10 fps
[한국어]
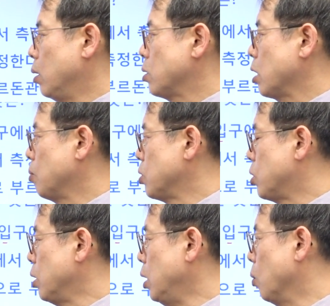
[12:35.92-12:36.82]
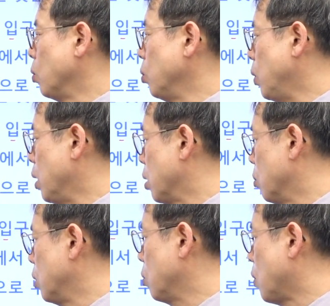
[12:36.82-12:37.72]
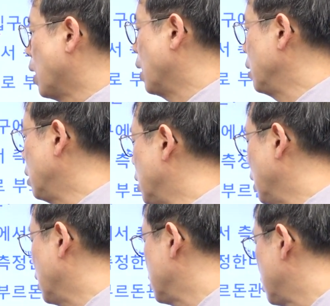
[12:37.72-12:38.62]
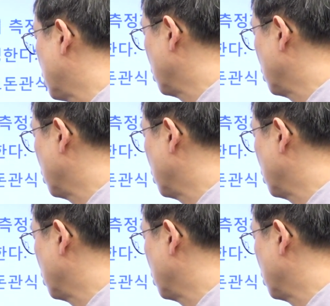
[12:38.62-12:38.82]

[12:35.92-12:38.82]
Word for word: 4번 증기 온도의 경우는 과열기가 있을